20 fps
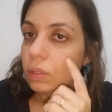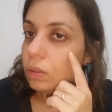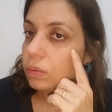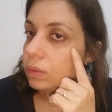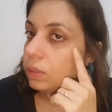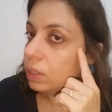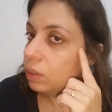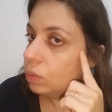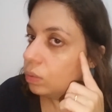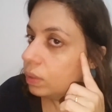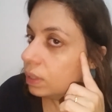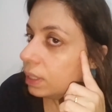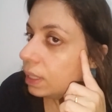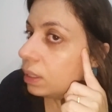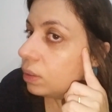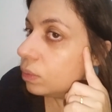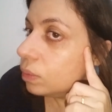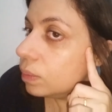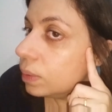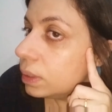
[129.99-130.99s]
não tem ruga
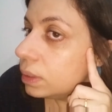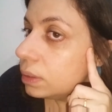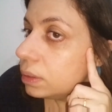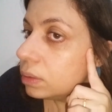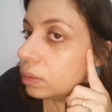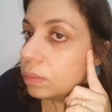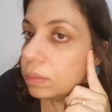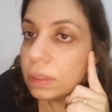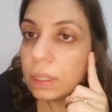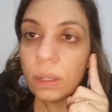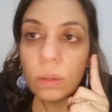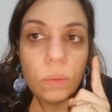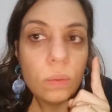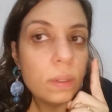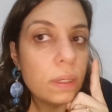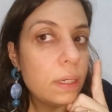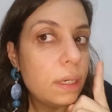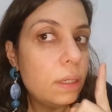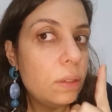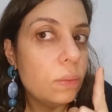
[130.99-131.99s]
nenhuma, não tem
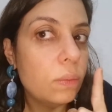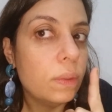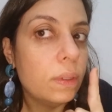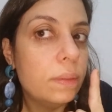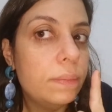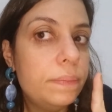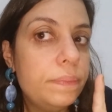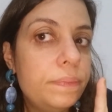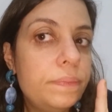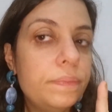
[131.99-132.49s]
ruga nenhuma.